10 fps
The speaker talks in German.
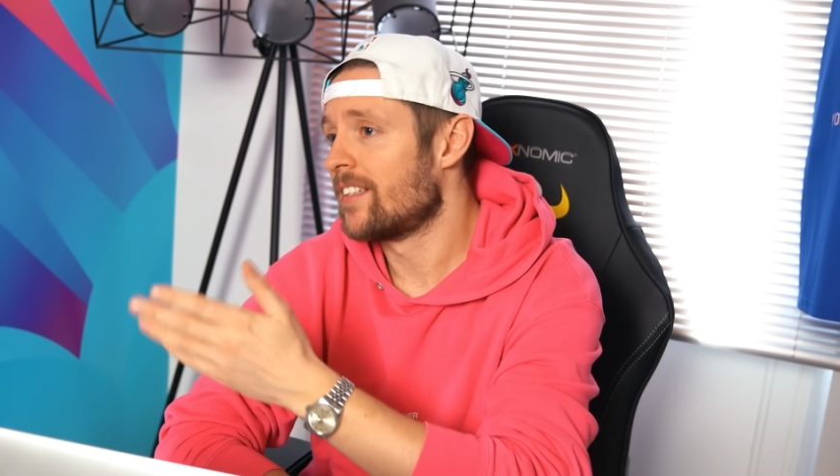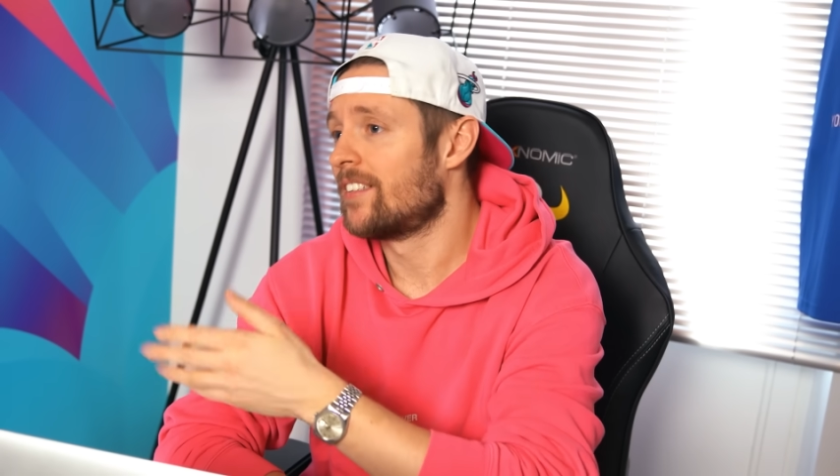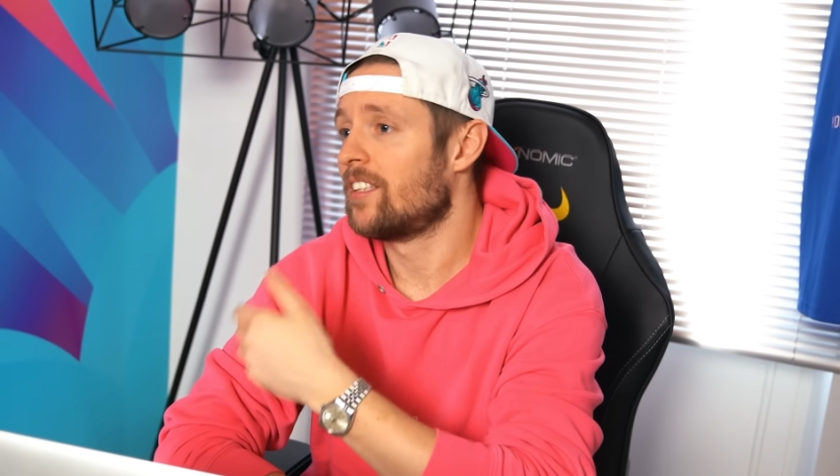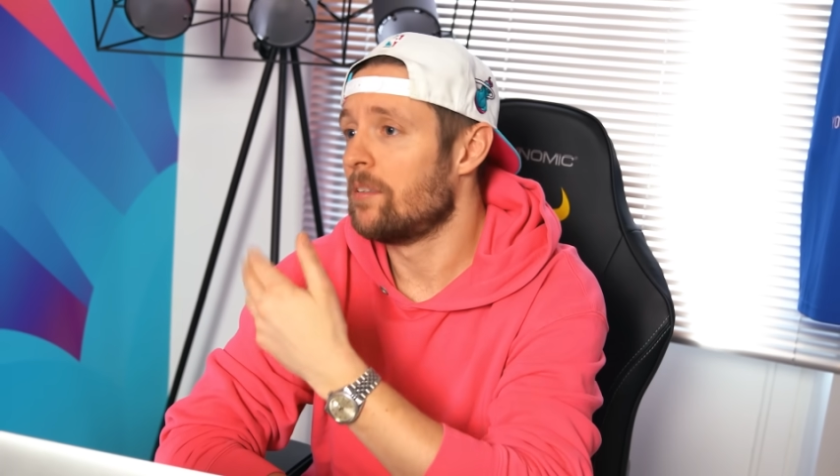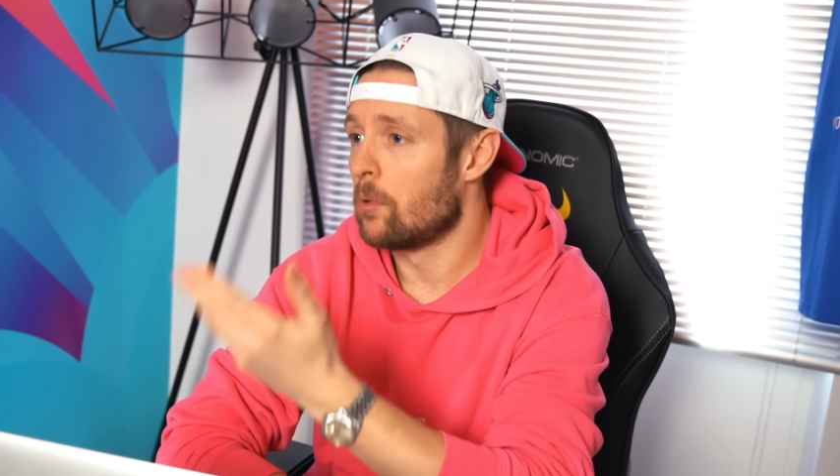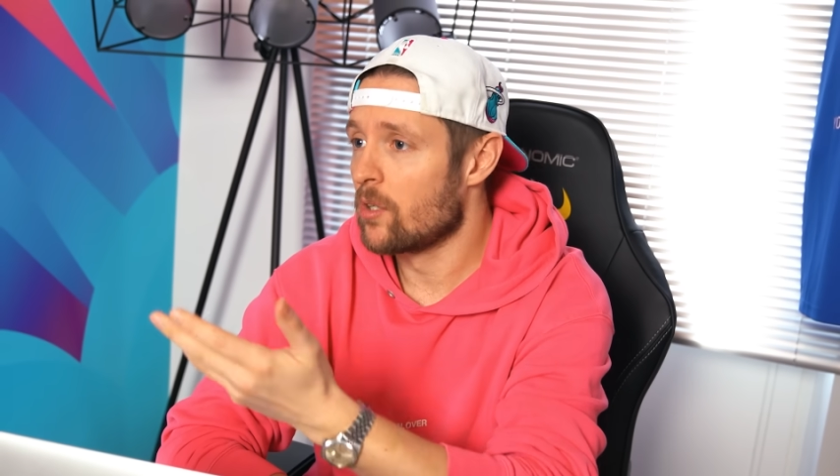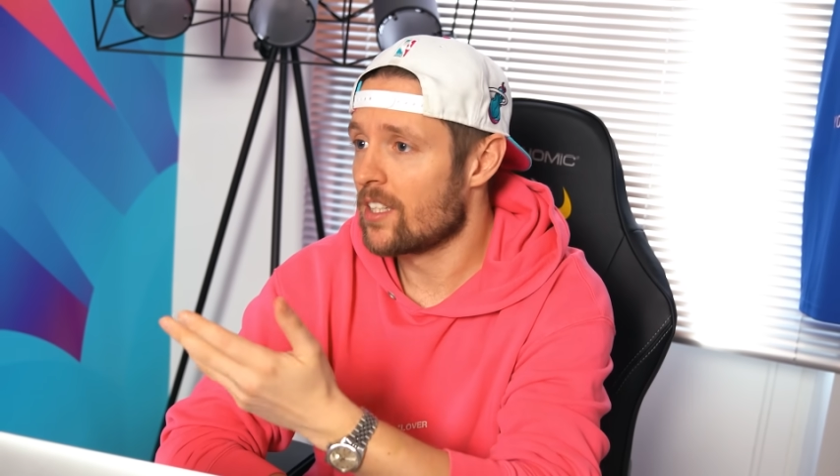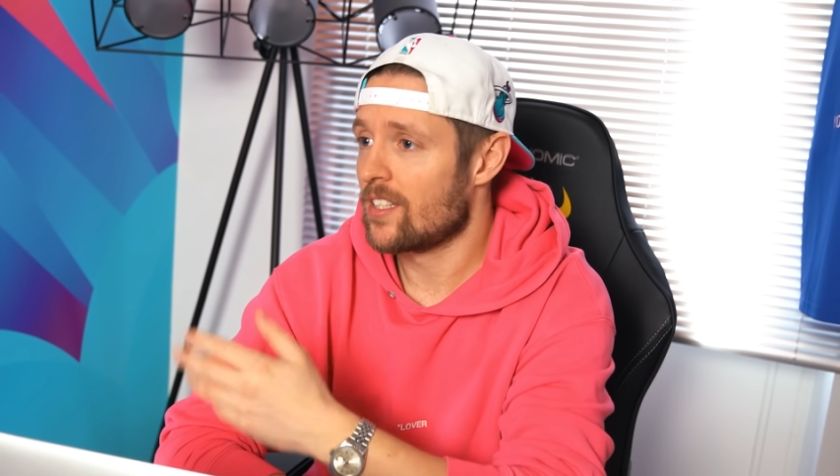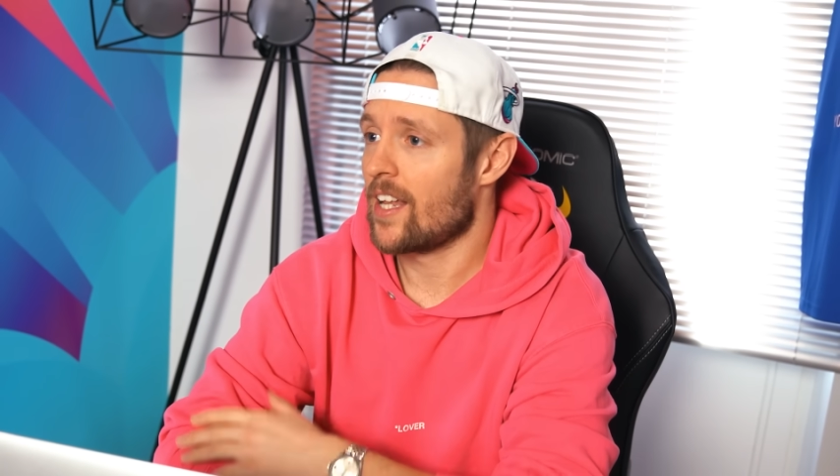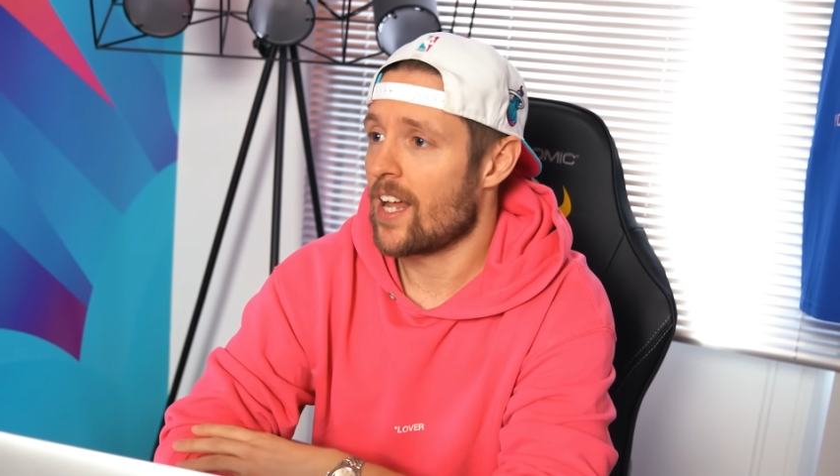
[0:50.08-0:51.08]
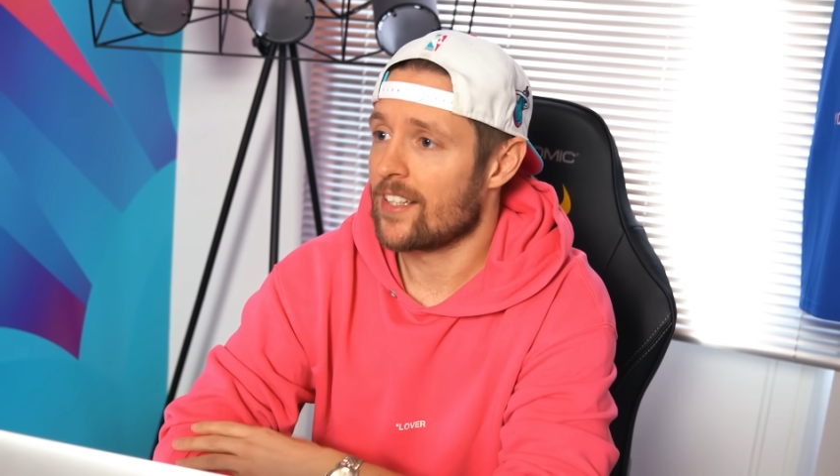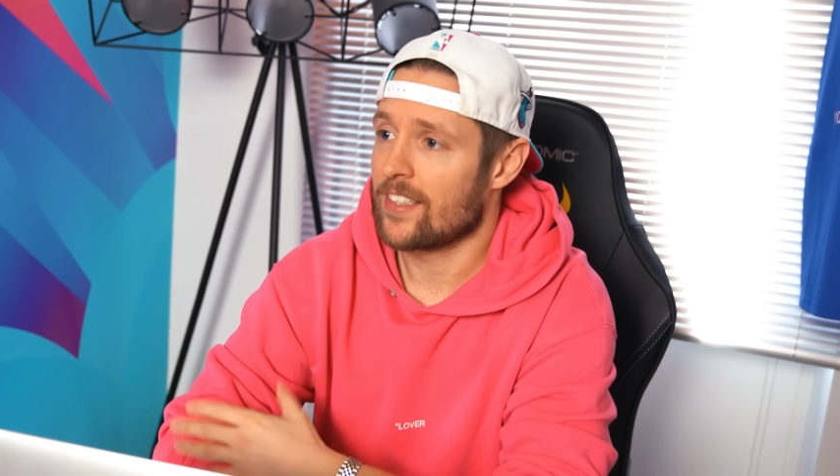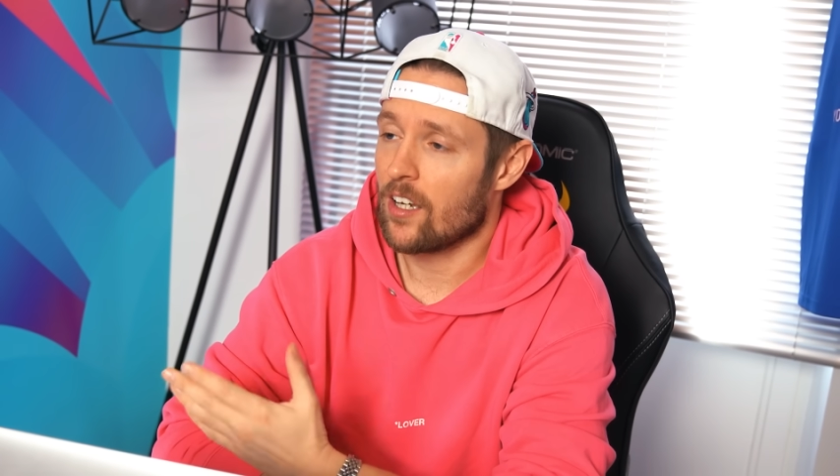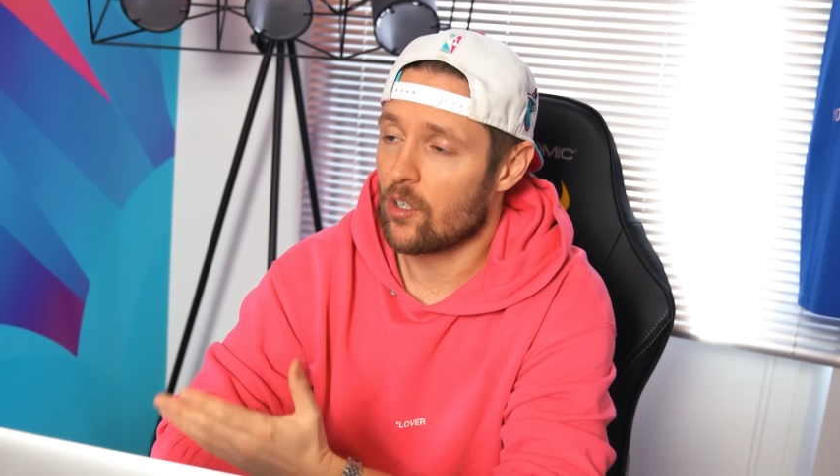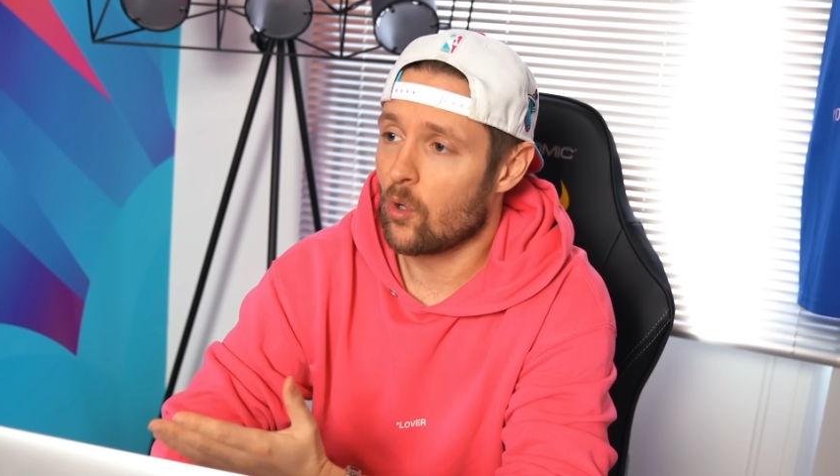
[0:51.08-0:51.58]
sind sich die Bundesländer in
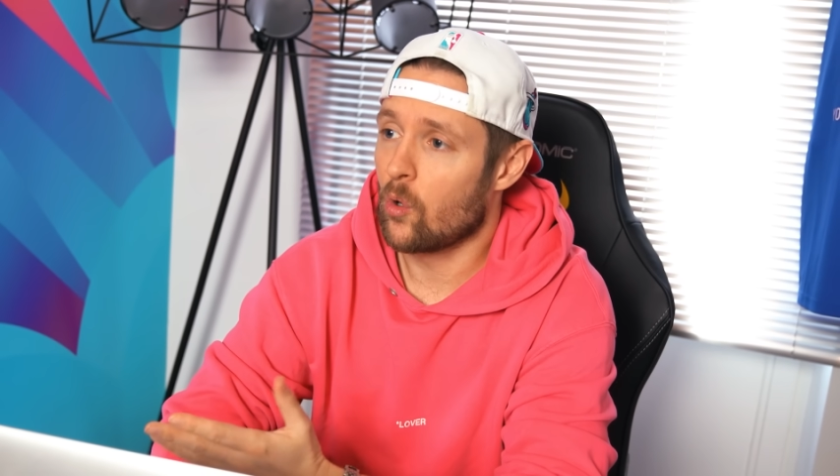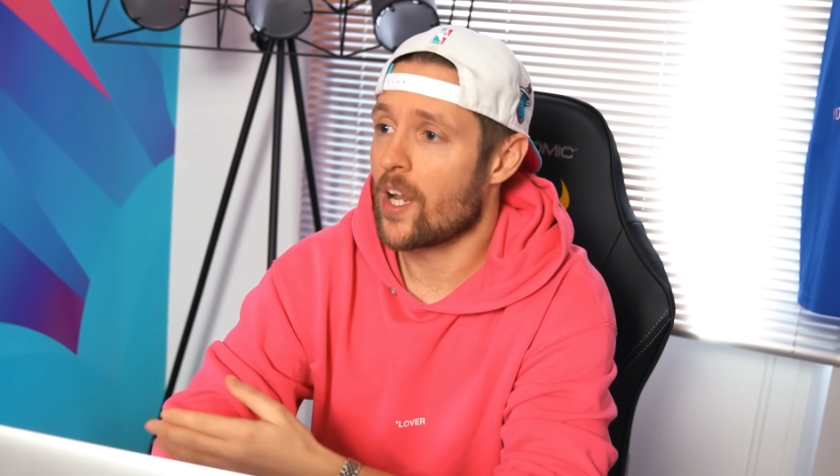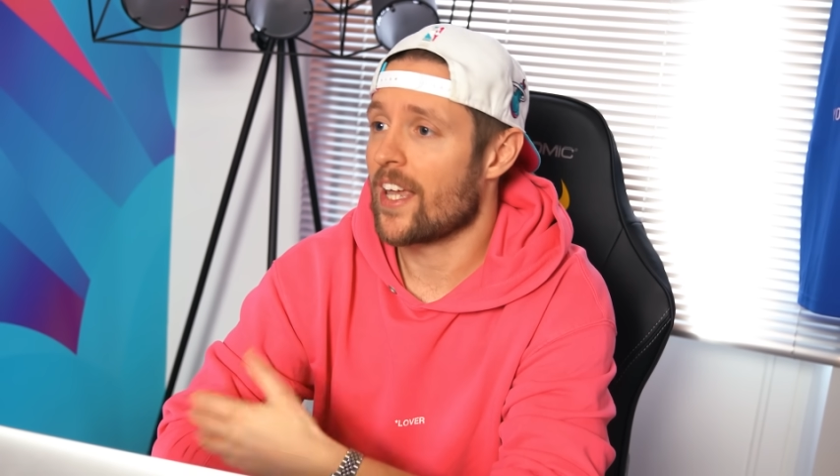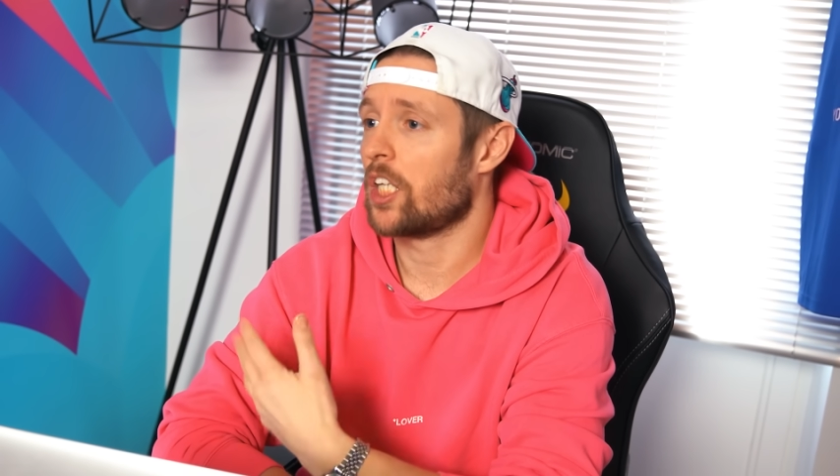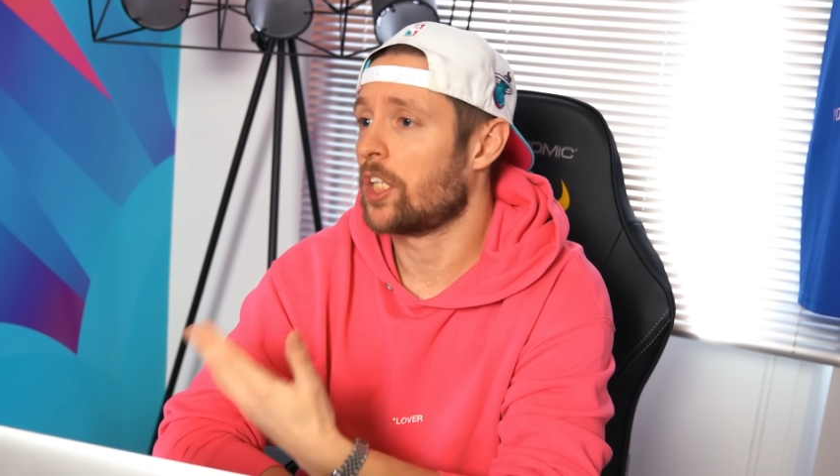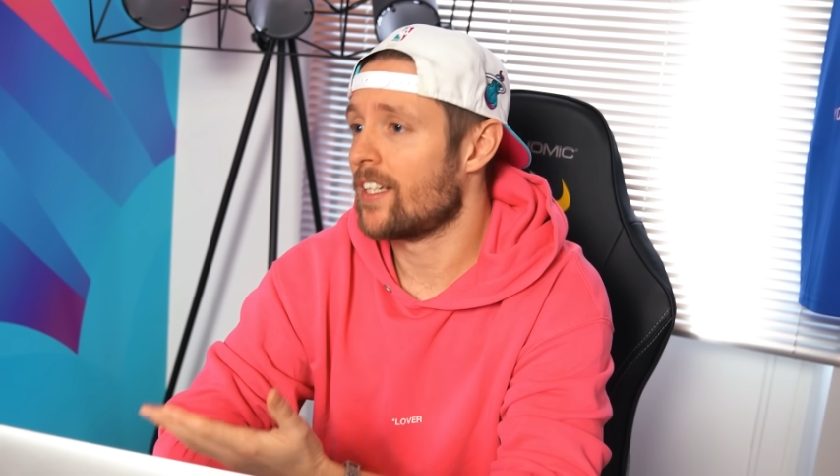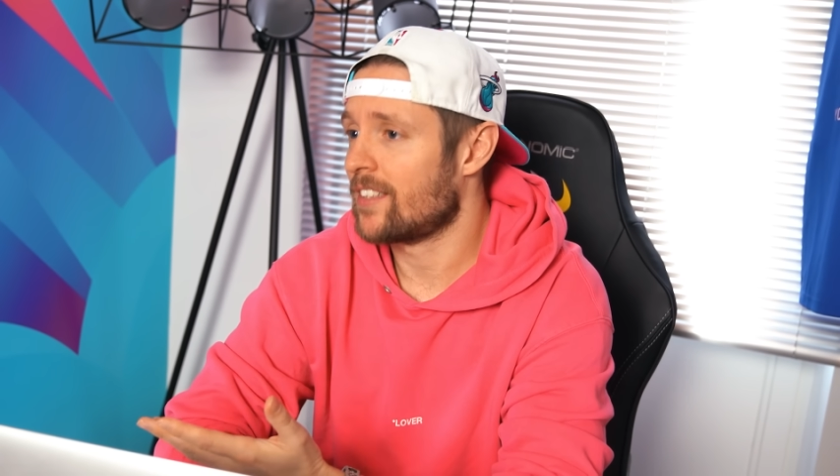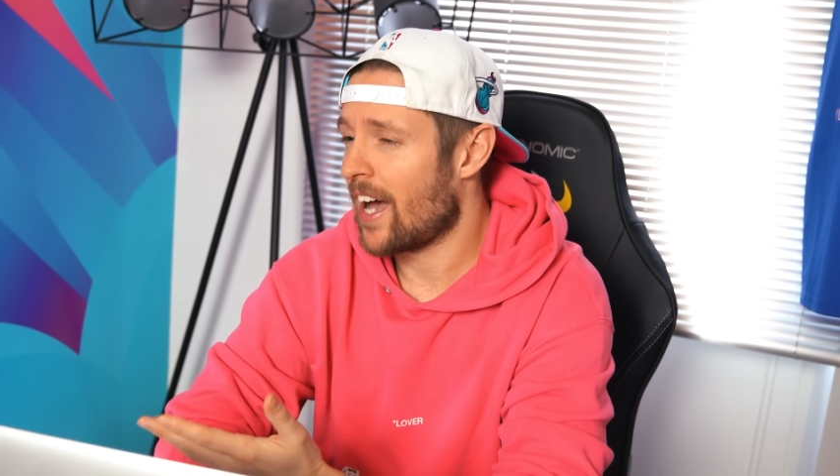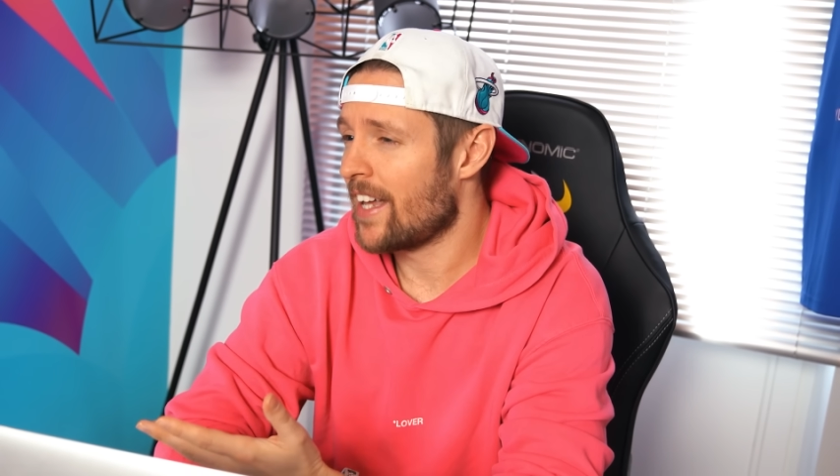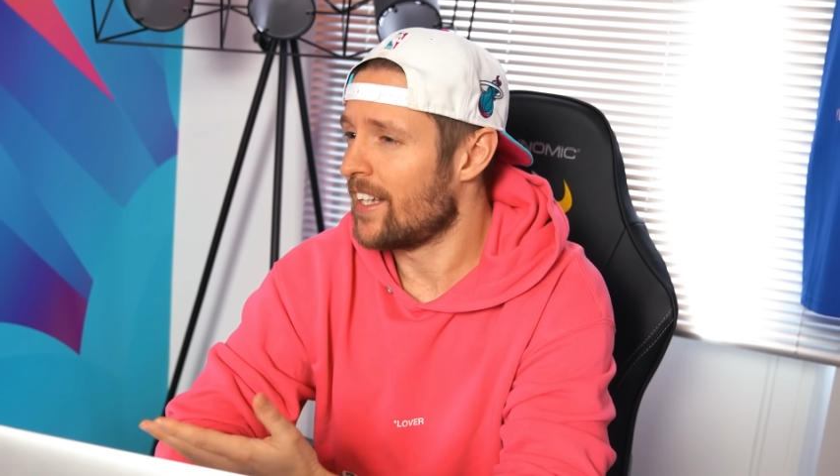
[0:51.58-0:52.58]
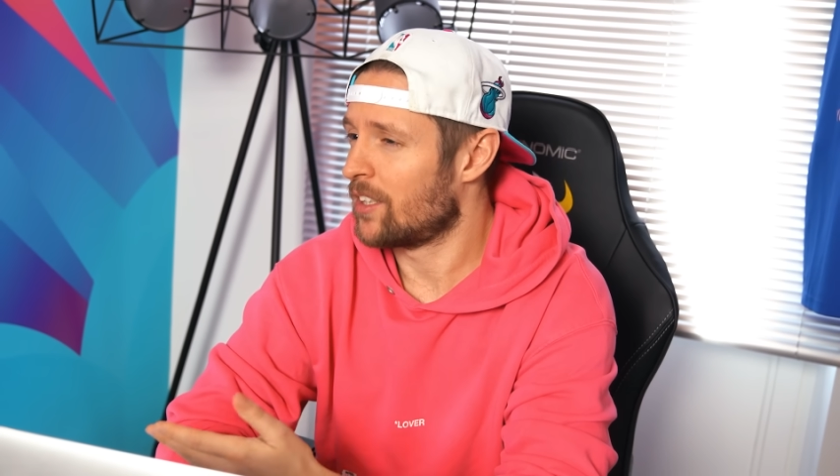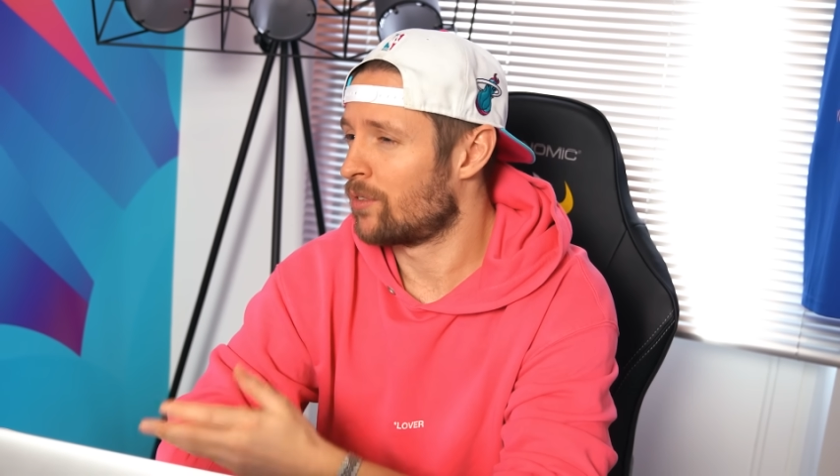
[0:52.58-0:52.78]
Sachen Corona ja stets einig.